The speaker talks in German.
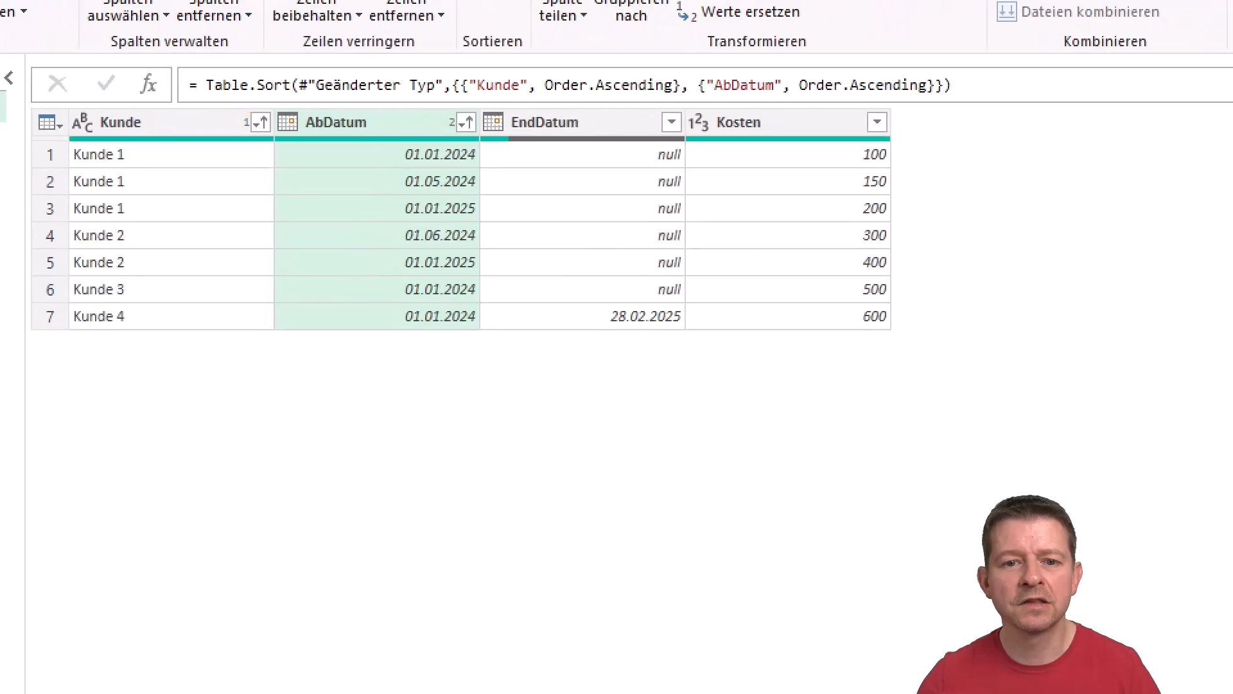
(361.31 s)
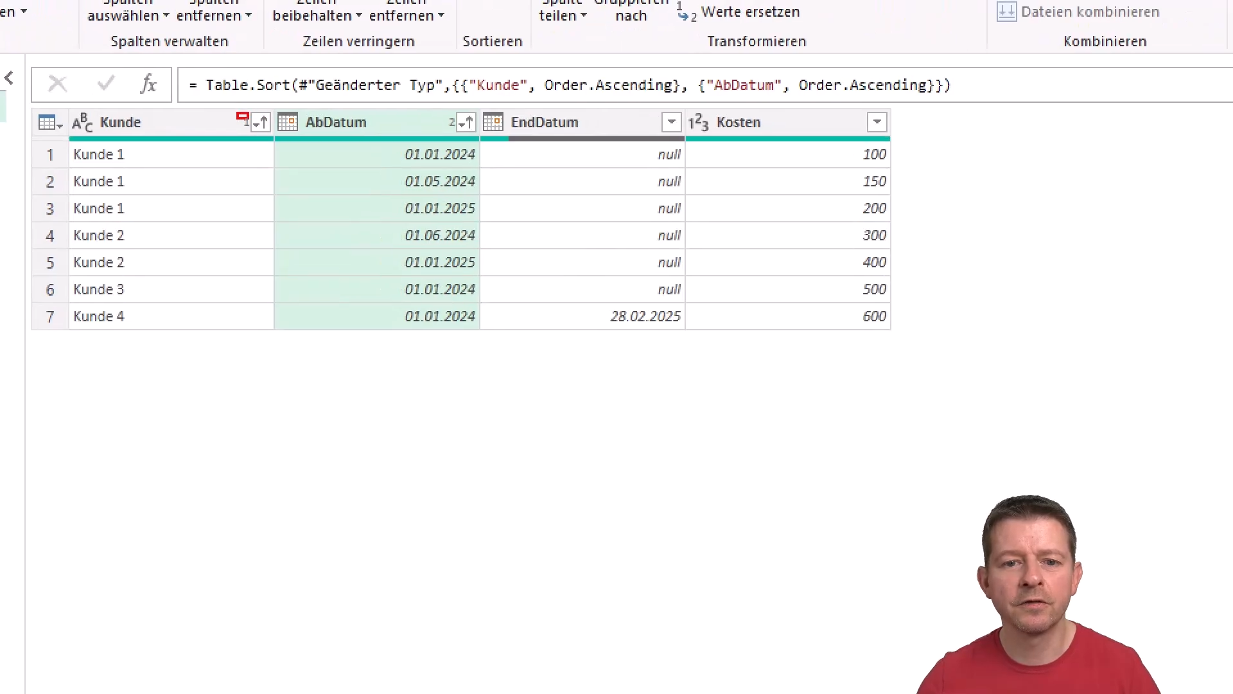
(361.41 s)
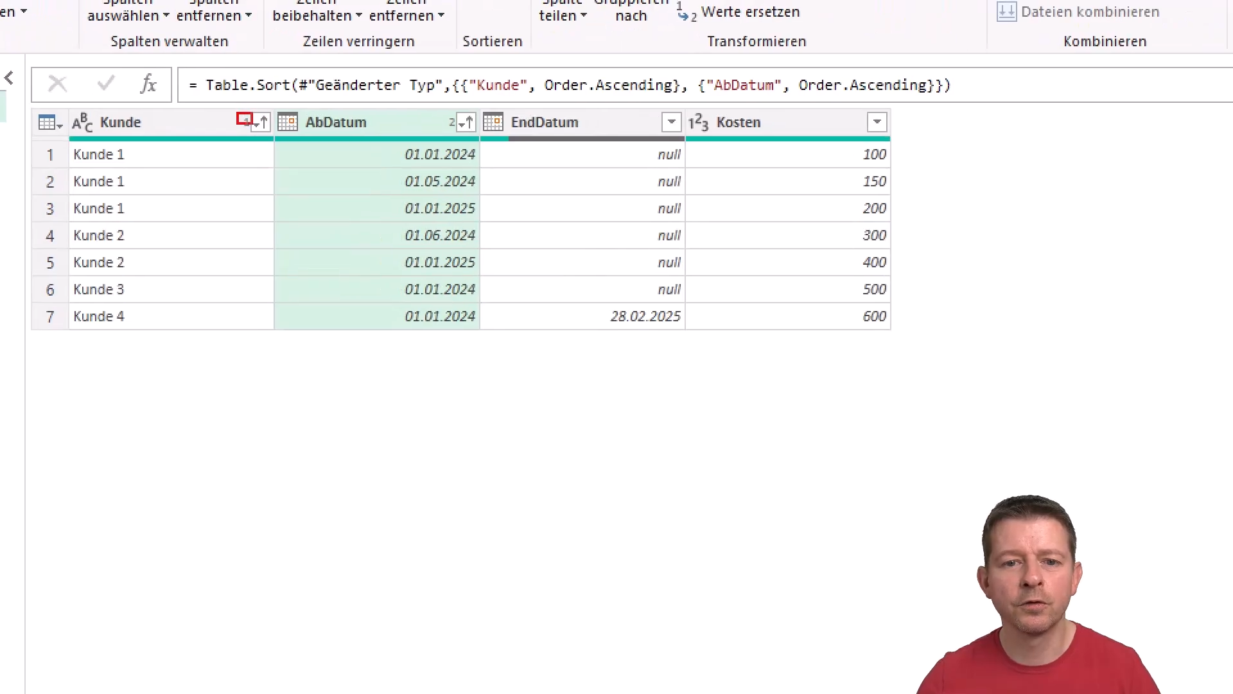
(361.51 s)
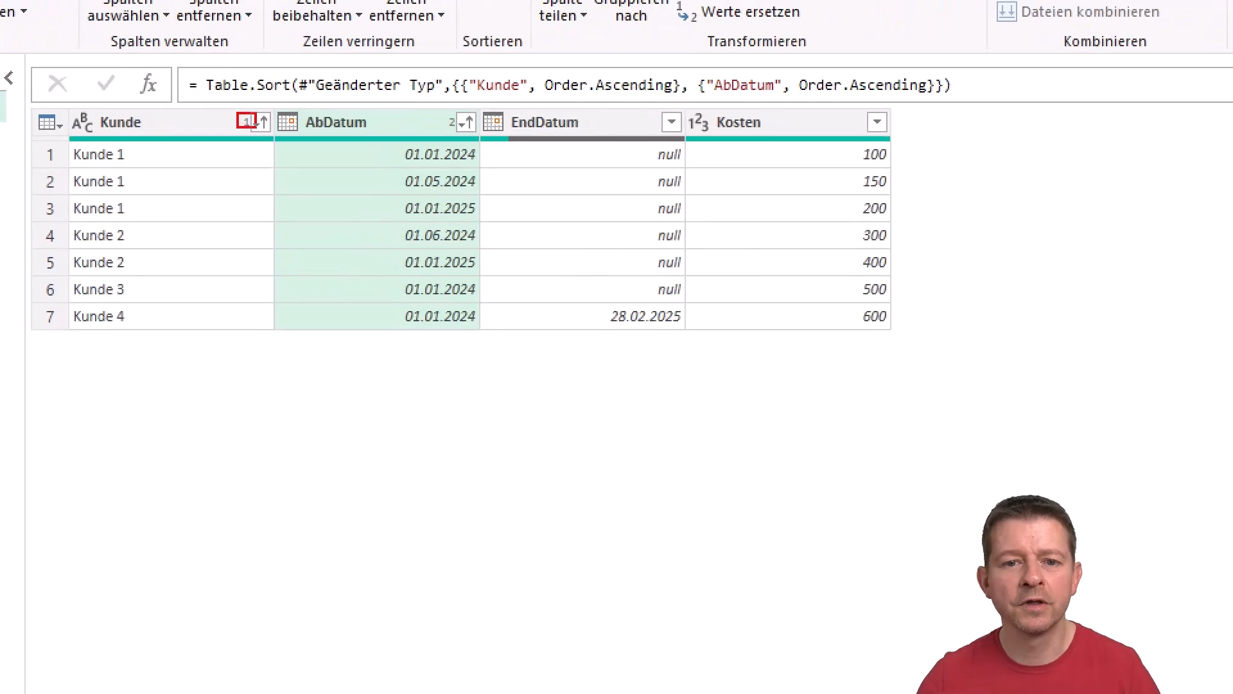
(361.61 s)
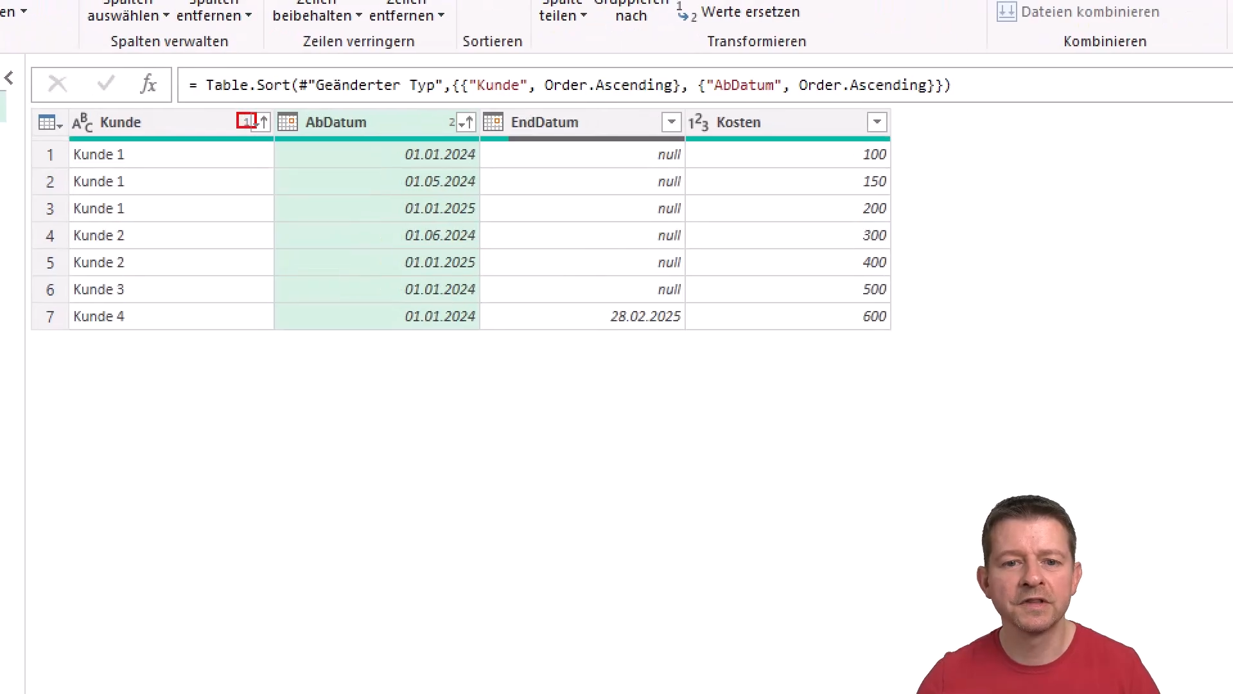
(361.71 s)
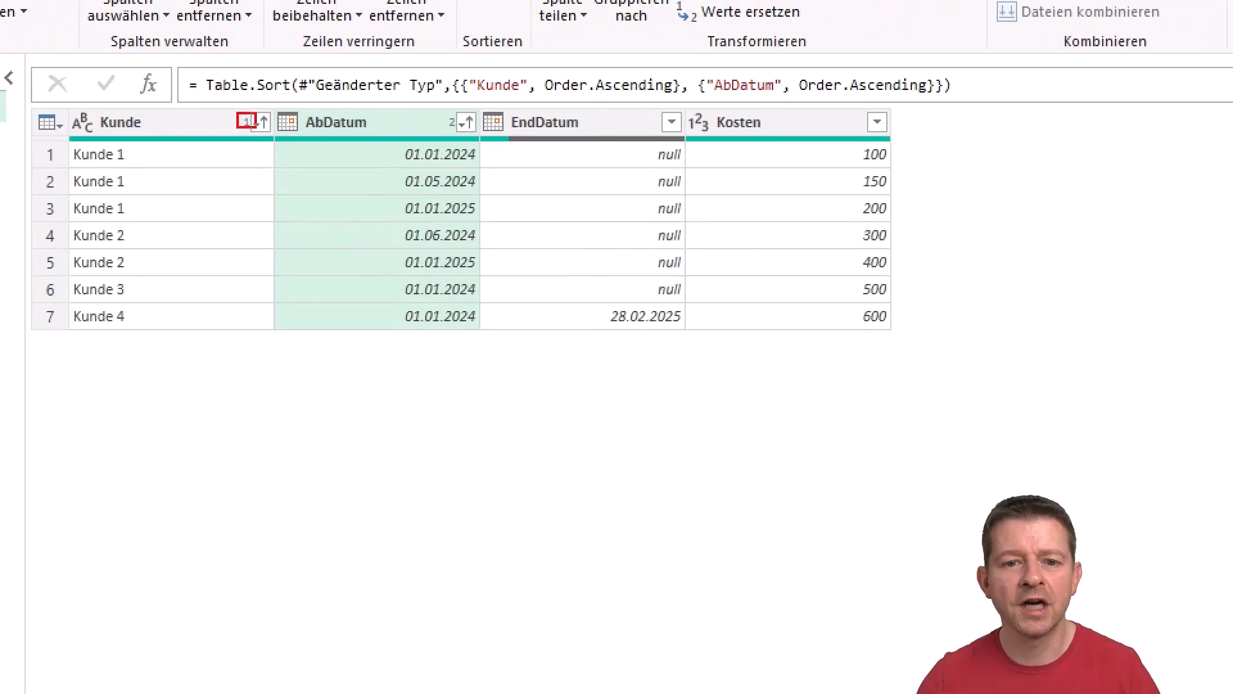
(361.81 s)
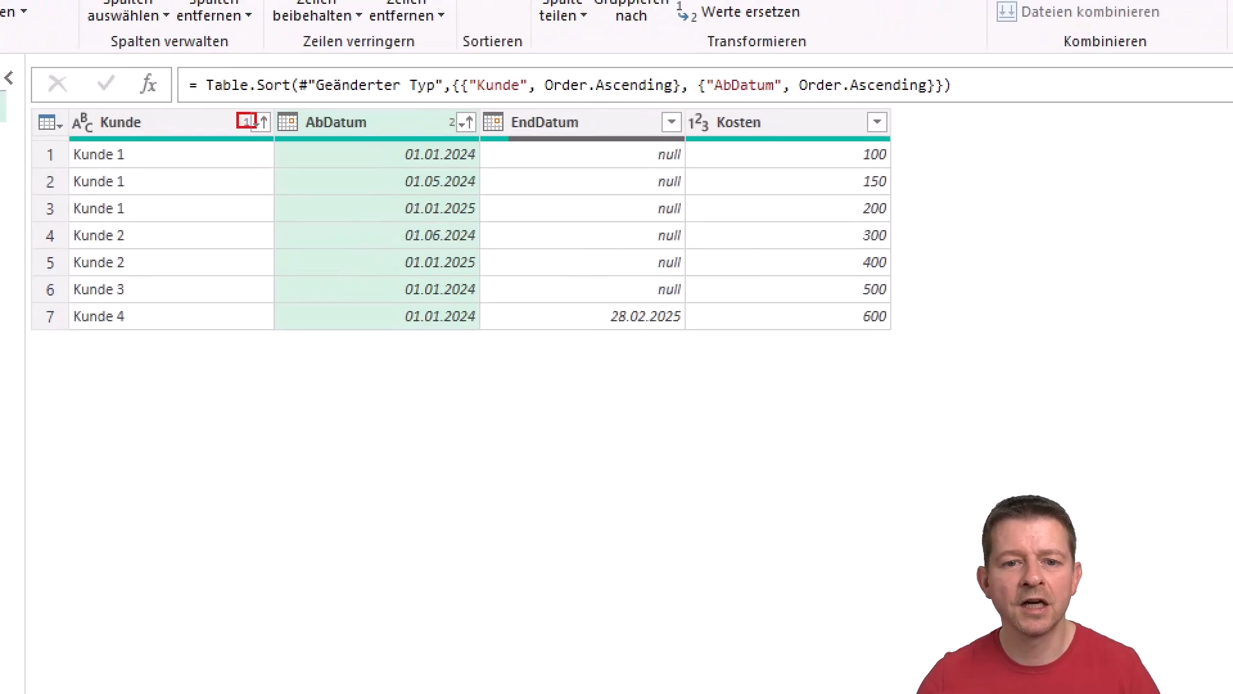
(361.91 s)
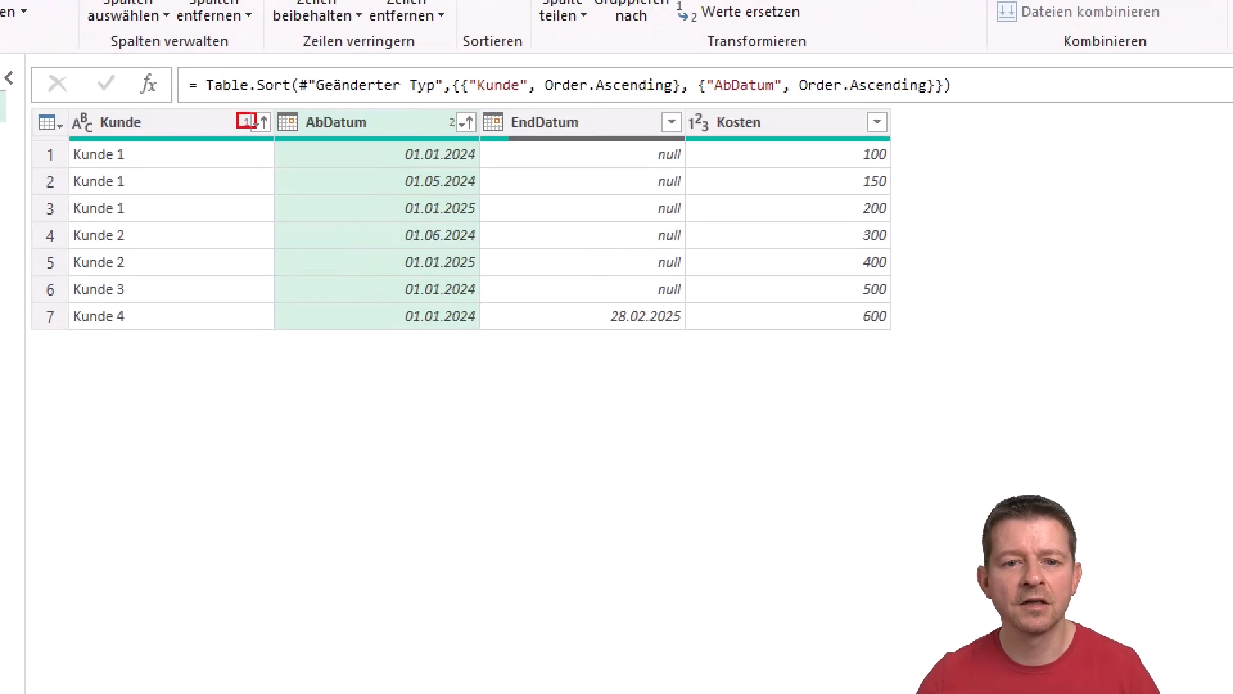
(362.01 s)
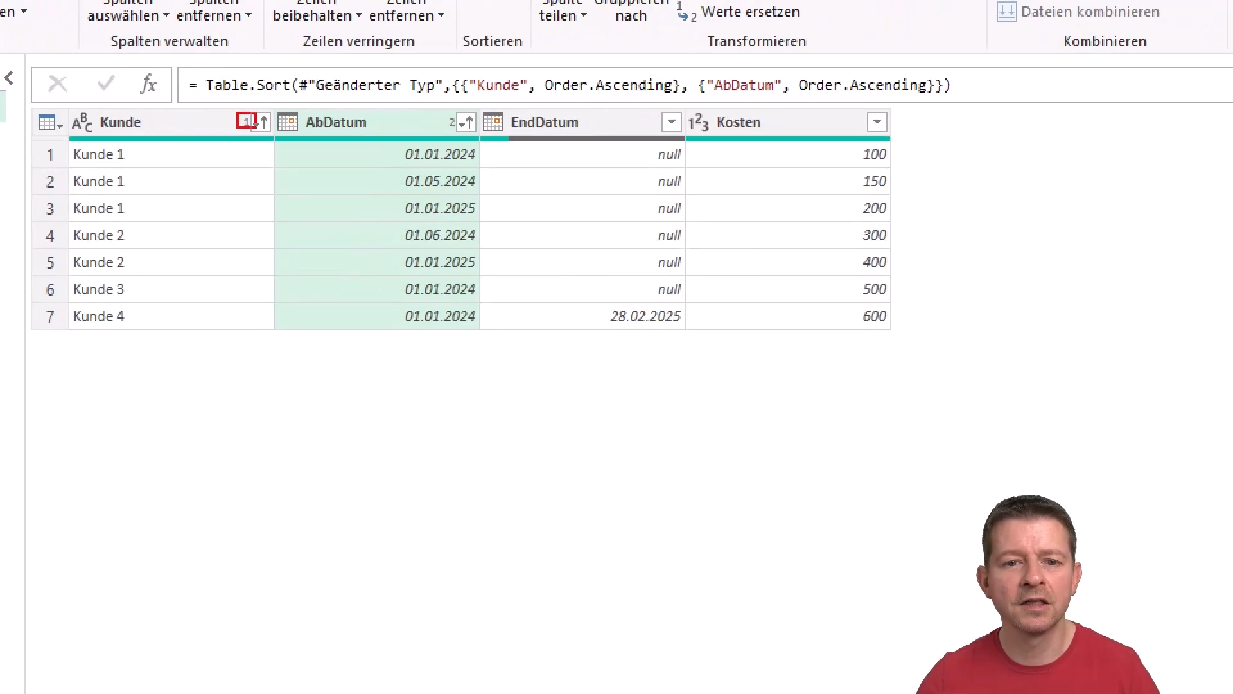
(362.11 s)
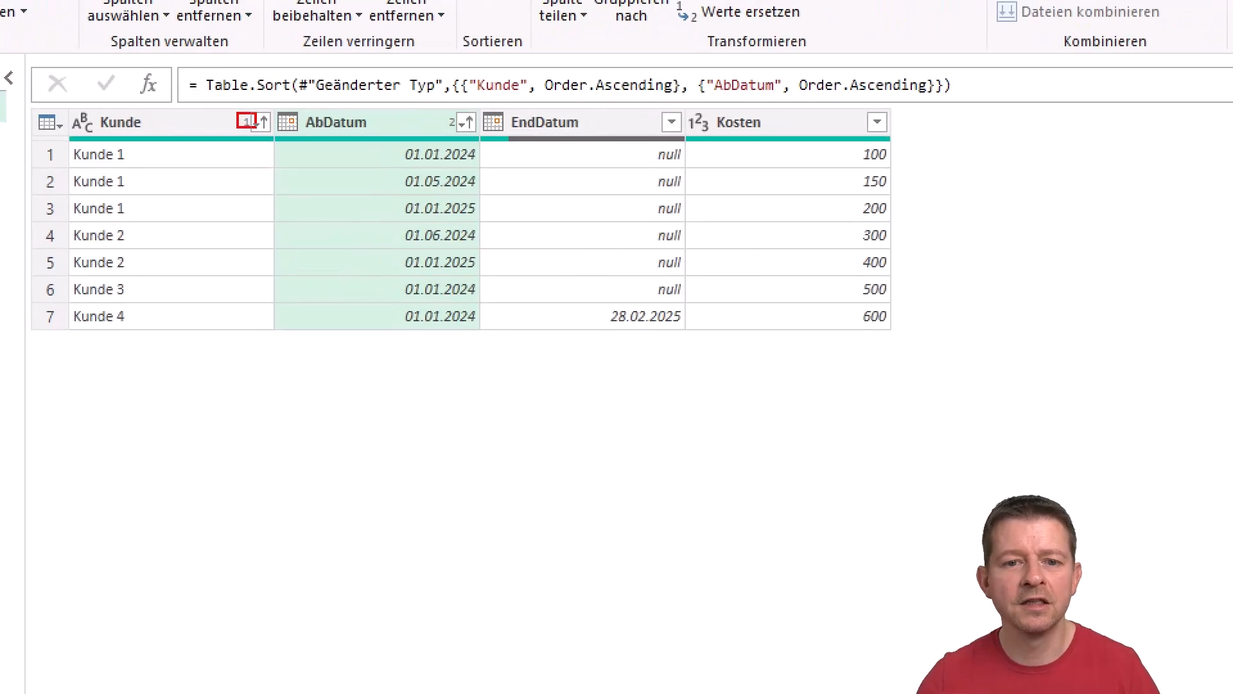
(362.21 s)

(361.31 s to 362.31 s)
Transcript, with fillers: davor sagen,